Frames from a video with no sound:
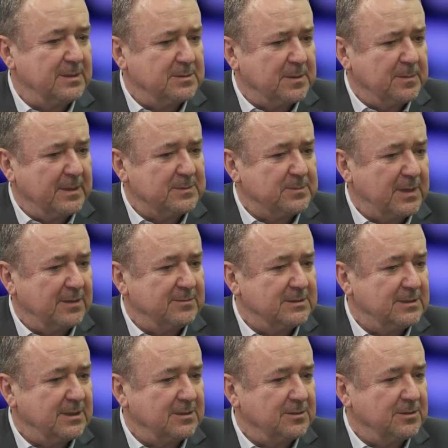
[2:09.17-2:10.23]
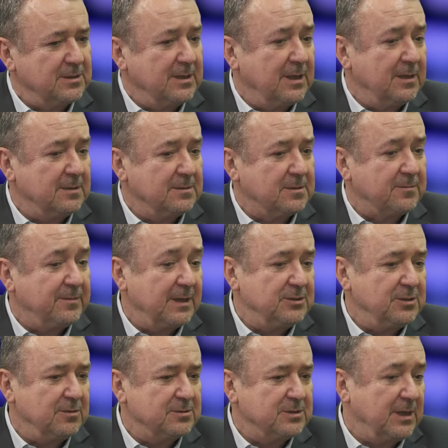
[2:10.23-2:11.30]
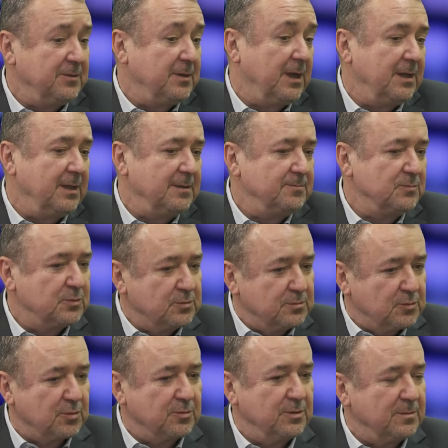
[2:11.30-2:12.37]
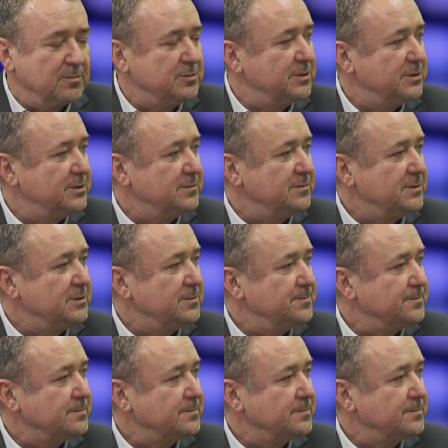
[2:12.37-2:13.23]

chyba sprawy z tego, ile trwa ciąża, no ale trudno mu się dziwić.